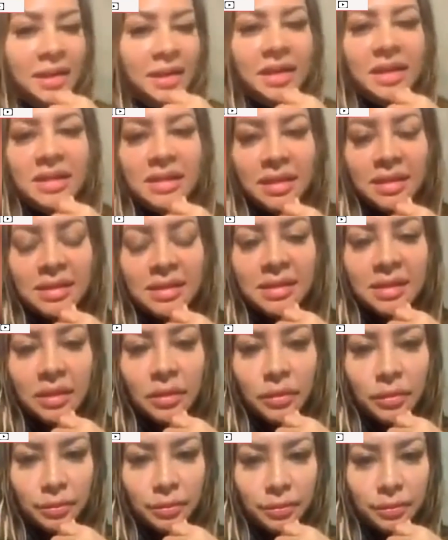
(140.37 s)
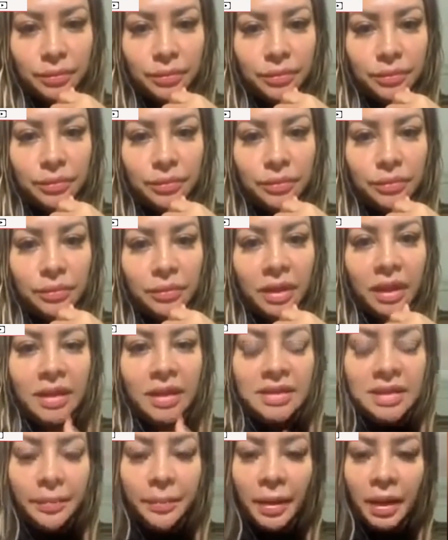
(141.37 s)
cananização.
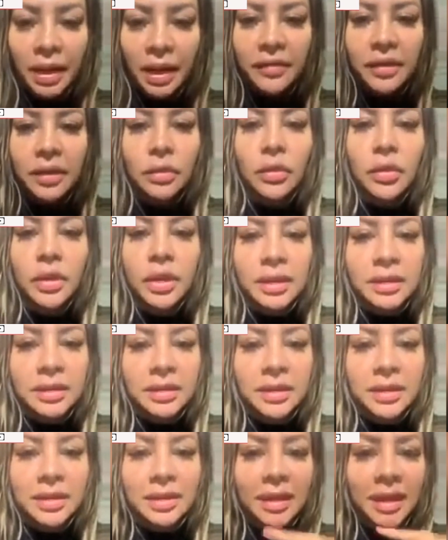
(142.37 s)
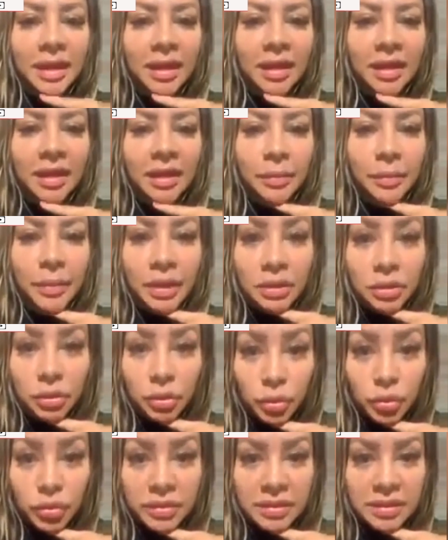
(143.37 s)
É essa palavra correta, né? Da irmã
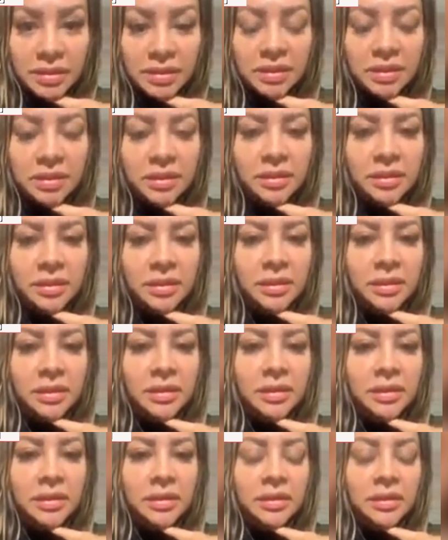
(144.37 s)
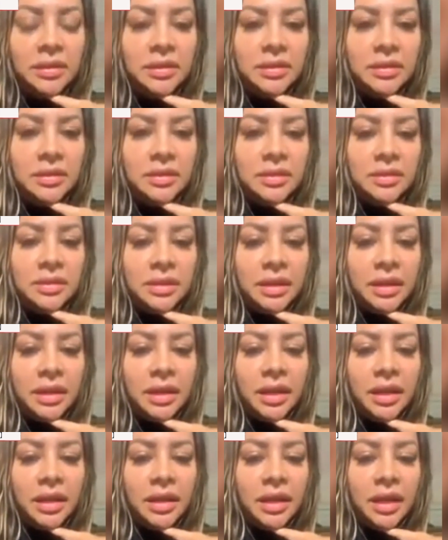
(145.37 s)
Dulce.
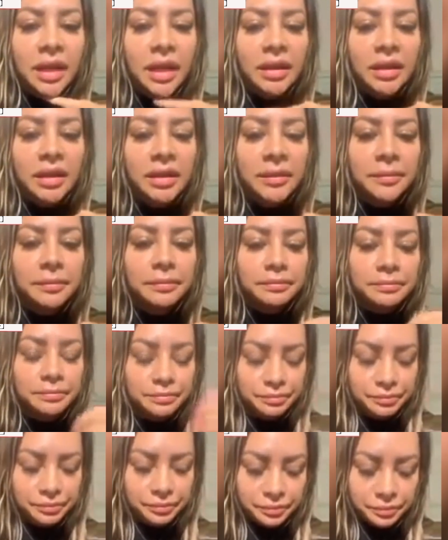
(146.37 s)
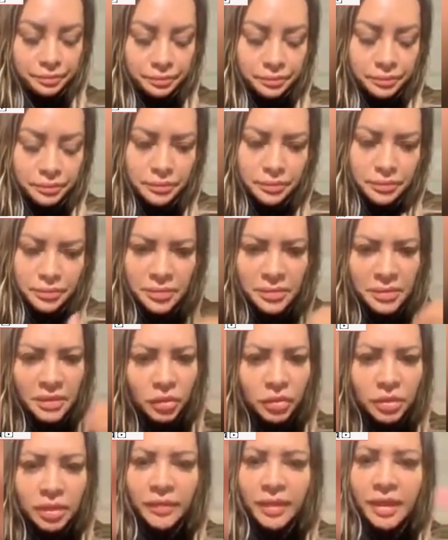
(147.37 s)
Né? E aí,
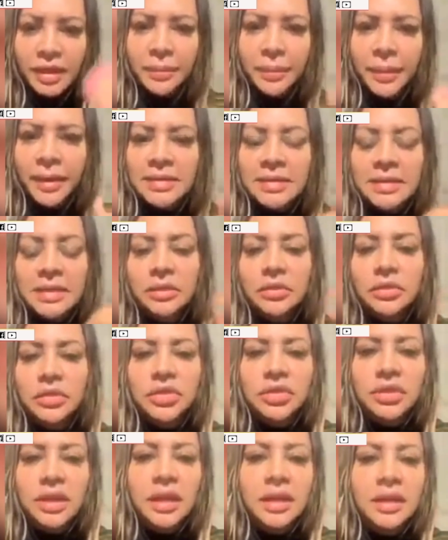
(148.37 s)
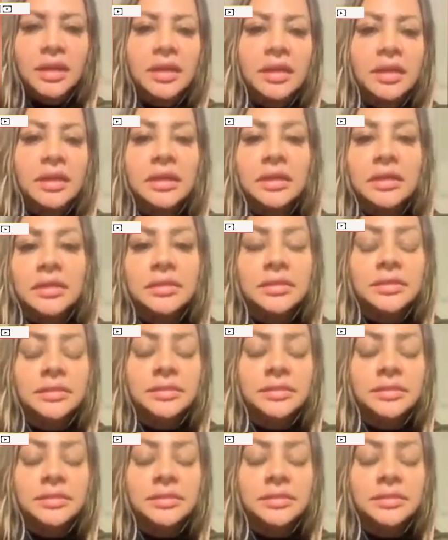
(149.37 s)
eu estava ali passeando no Instagram